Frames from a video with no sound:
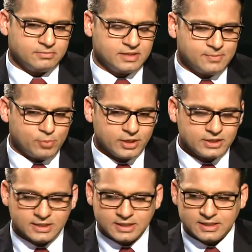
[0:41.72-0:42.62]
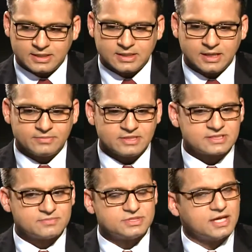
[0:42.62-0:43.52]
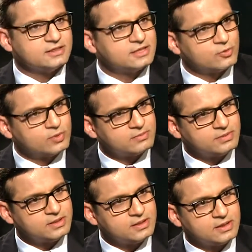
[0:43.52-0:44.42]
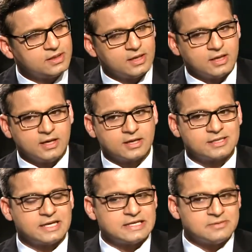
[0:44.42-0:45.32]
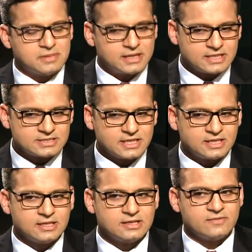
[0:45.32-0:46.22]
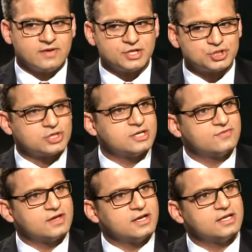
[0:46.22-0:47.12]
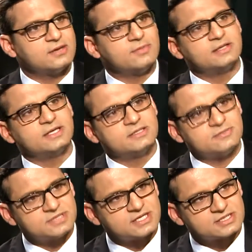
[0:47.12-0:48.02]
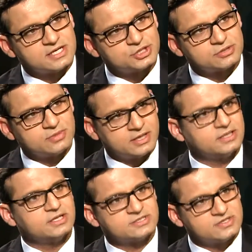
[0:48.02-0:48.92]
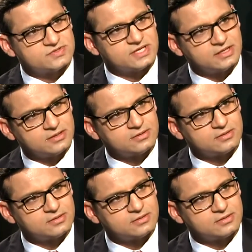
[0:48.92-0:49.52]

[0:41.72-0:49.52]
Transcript: मेरा पॉइंट ये है कि हम ये सब जानते हुए भी आ, क्या ये माना जाए कि नवाज शरीफ के आने के बाद एकदम से एस्कलेशन बढ़ा है देर इज़ अ डिज़ाइन